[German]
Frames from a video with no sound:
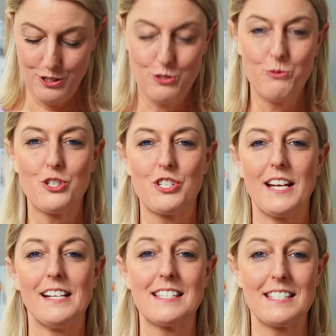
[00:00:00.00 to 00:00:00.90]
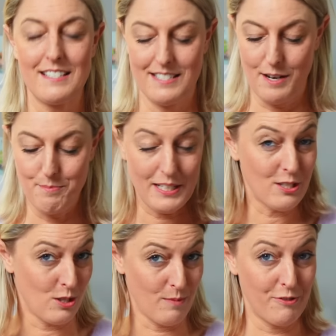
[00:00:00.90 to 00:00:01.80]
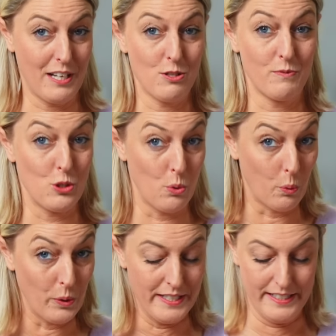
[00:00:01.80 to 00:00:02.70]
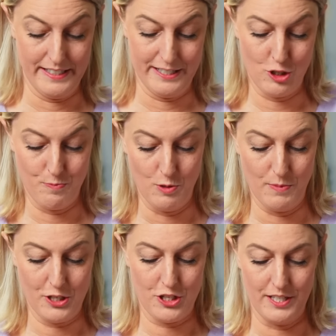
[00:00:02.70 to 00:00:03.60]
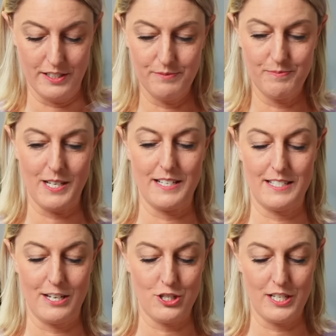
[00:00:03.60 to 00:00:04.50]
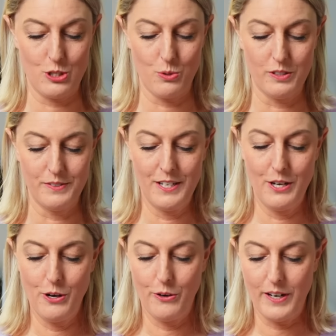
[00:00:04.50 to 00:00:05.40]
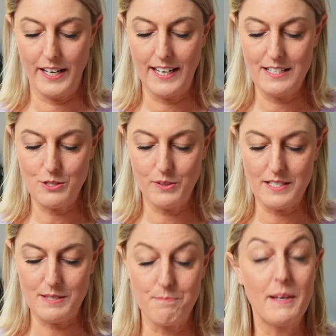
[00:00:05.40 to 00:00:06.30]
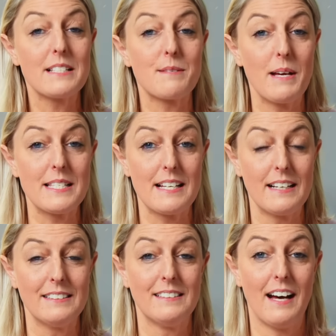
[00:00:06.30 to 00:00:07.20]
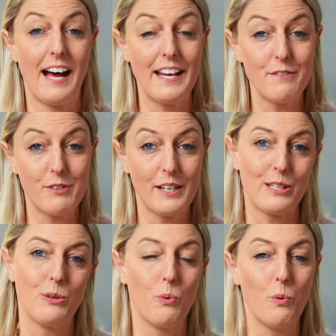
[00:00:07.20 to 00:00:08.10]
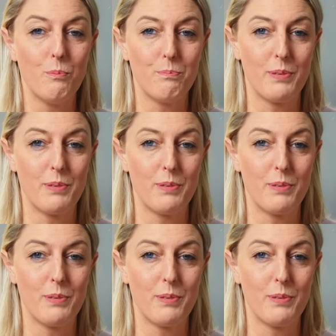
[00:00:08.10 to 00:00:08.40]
Du stellst deinen Mixtopf ja sowieso unten in die Spülmaschine. Das heißt, der steht so. Und dann kannst du das Mixmesser einfach hier oben